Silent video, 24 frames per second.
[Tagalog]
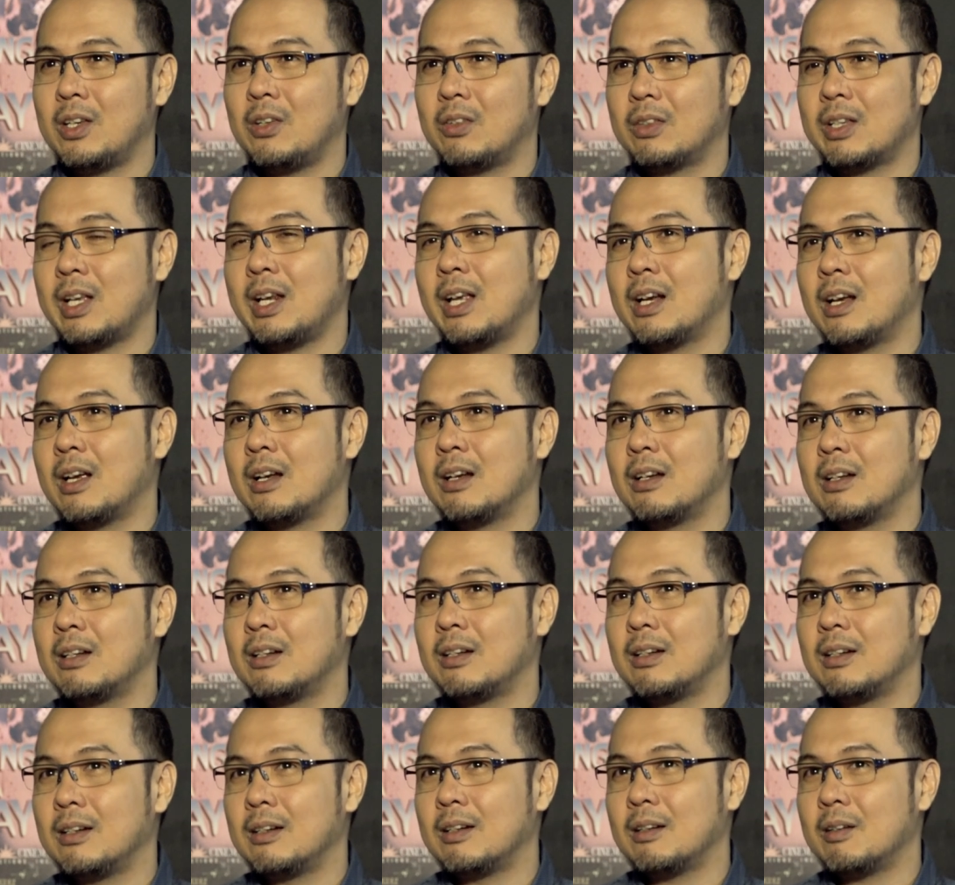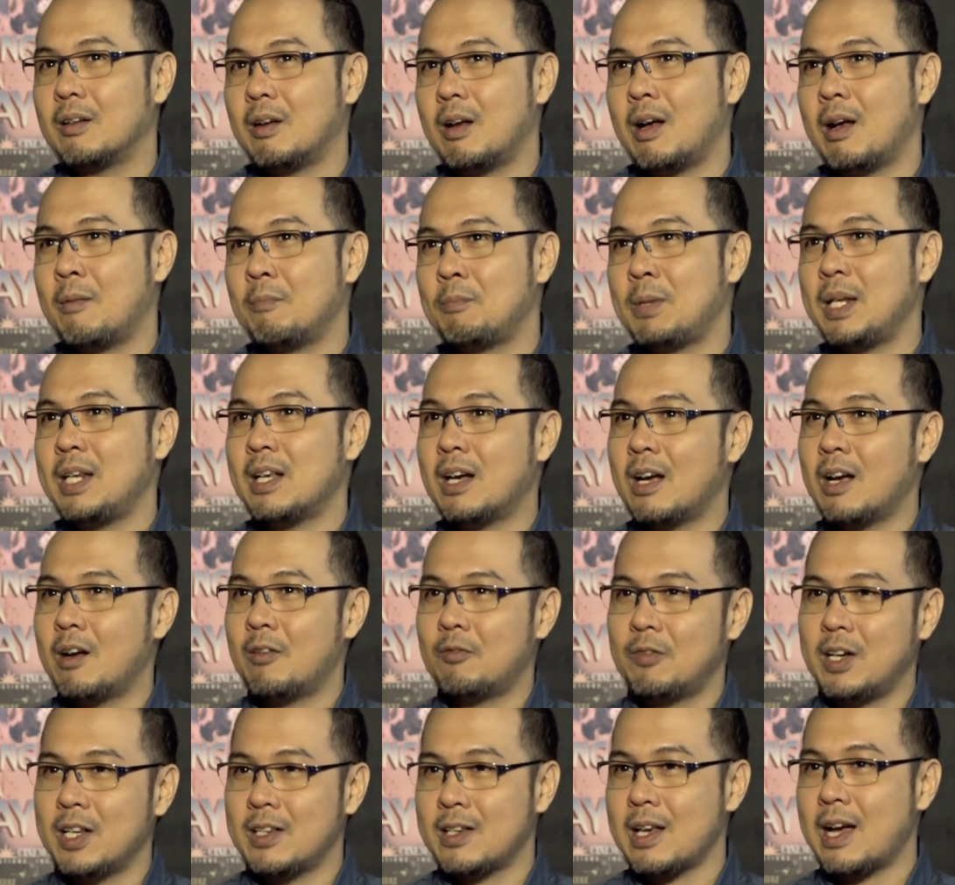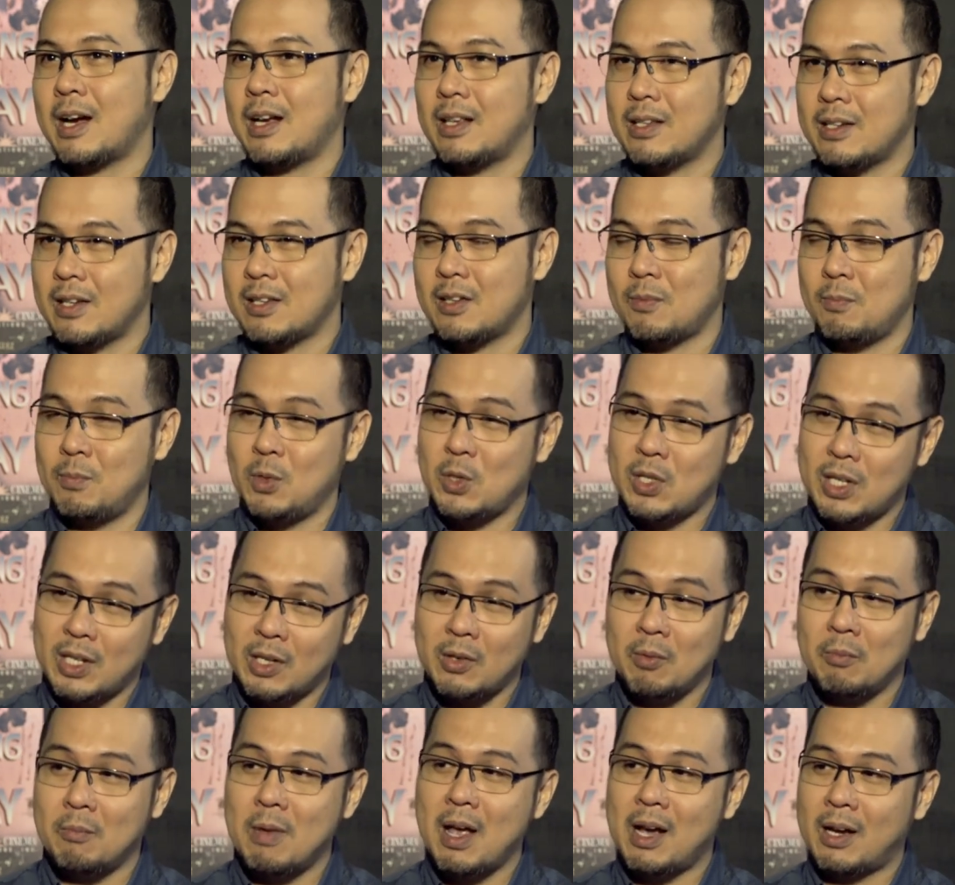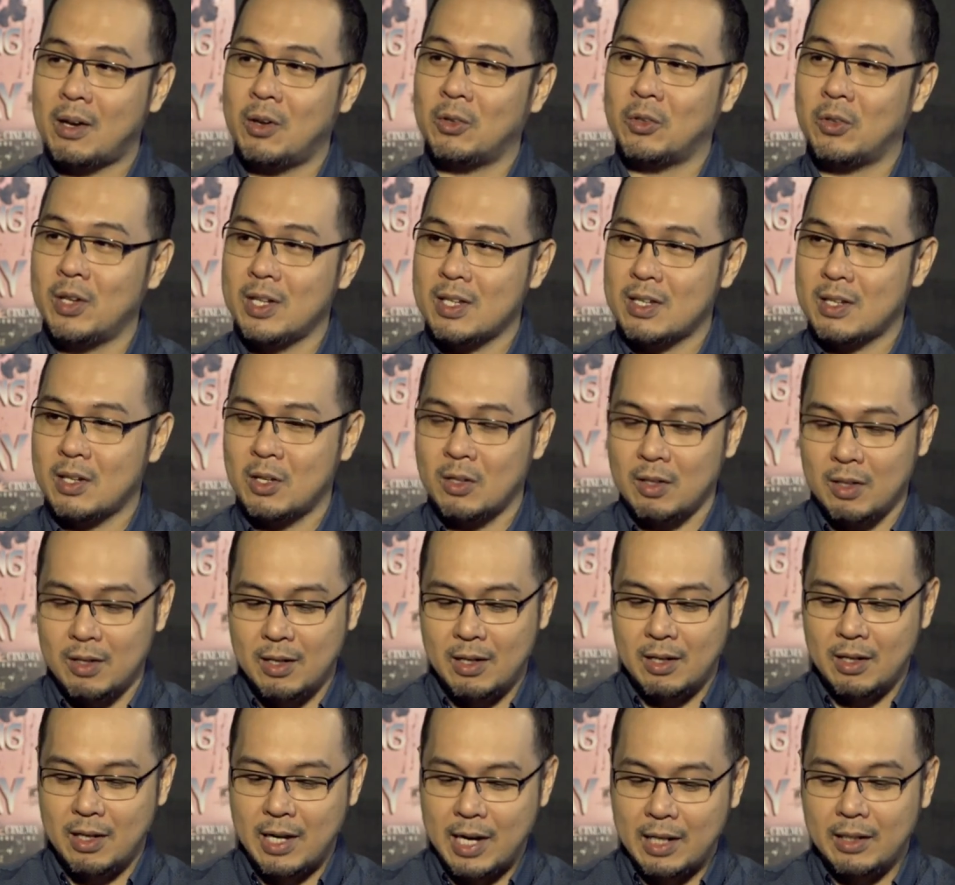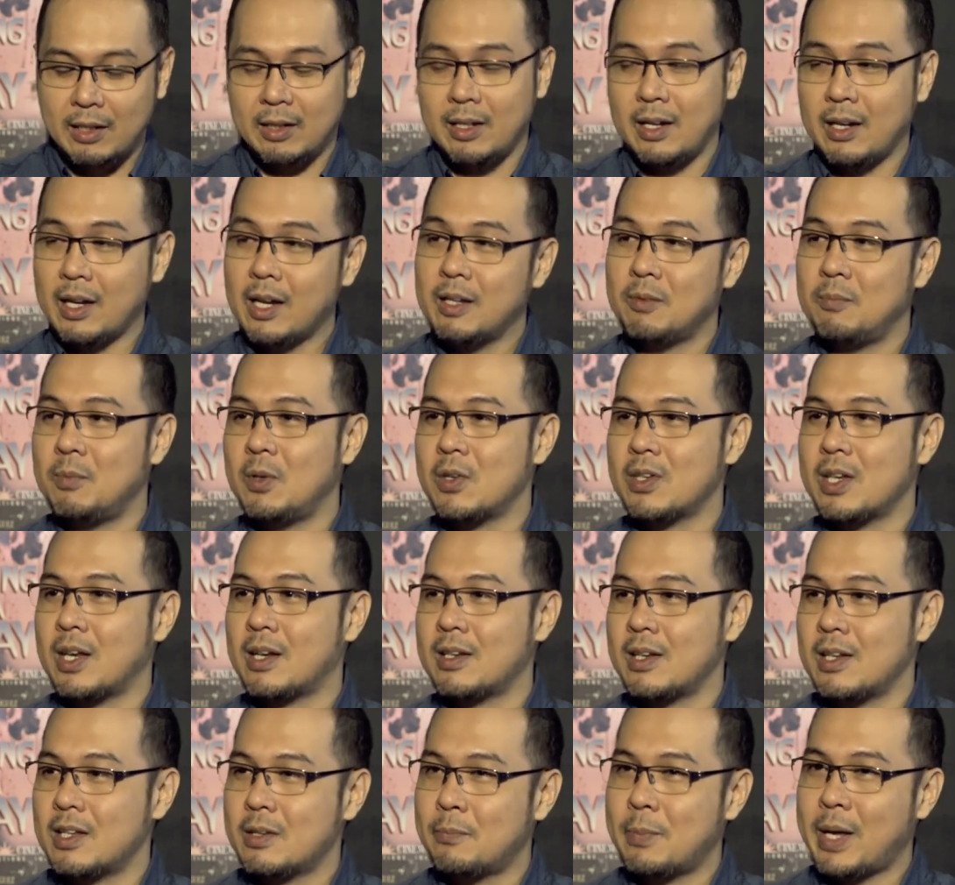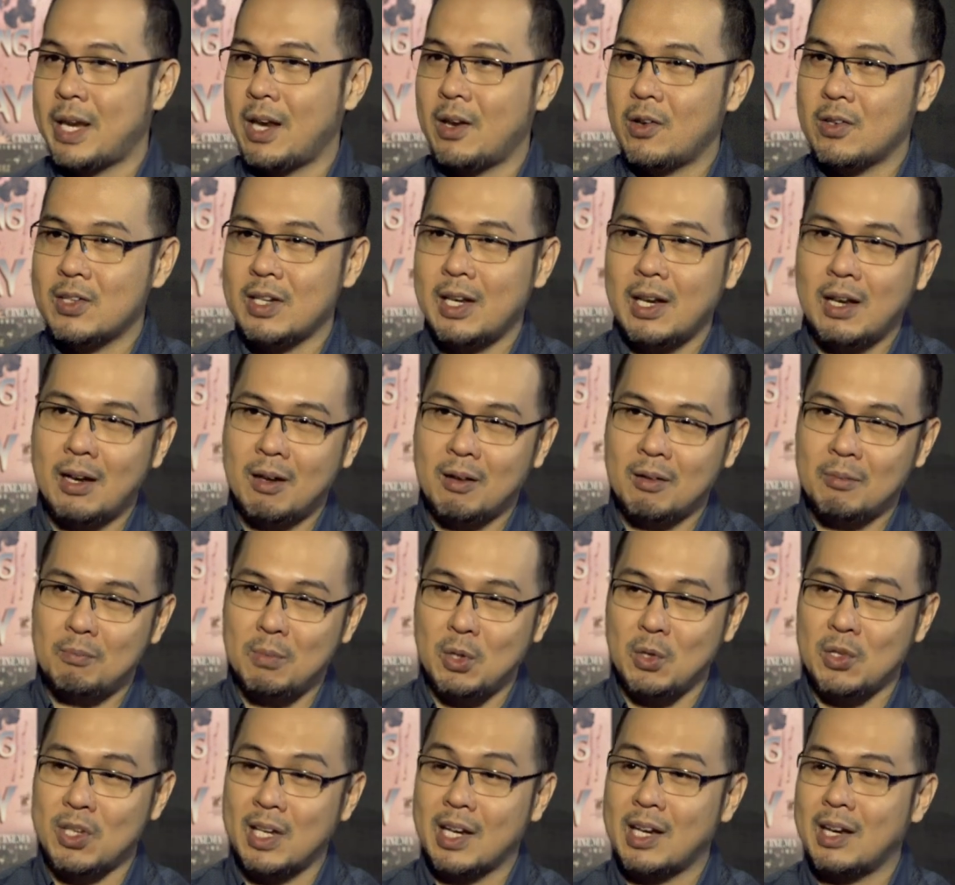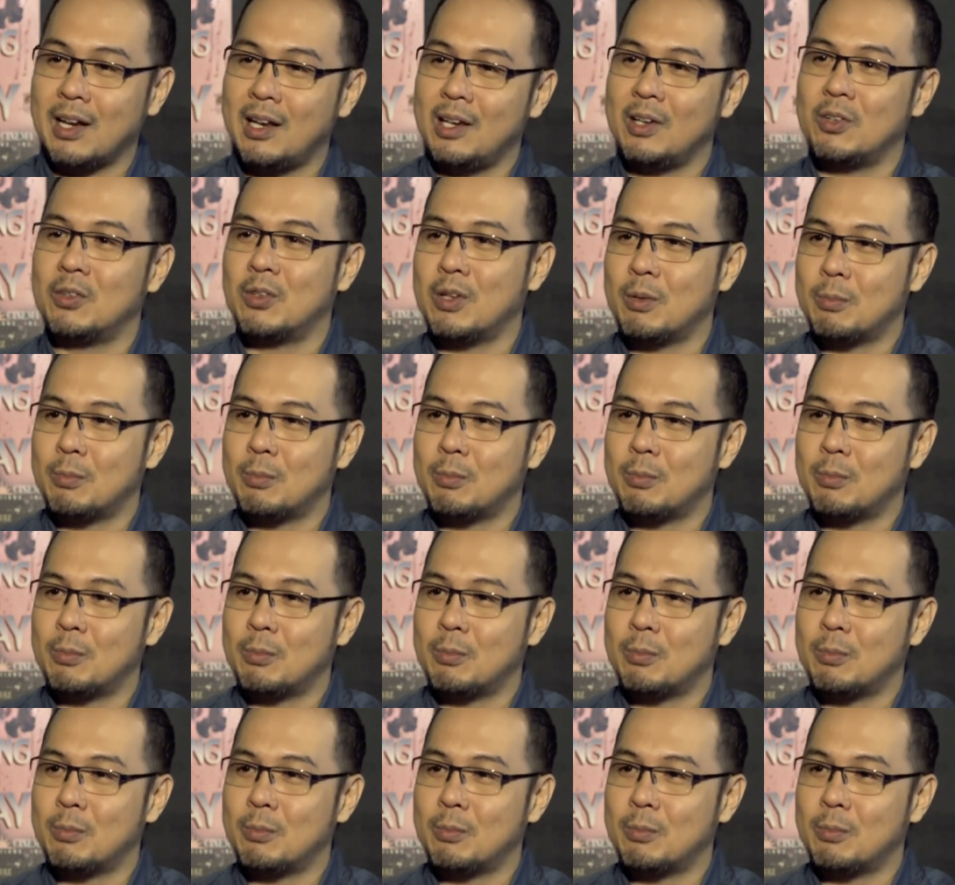yung talagang ang pinaka-fun sa akin since music yung background ko is editing and music since pareho silang musical yung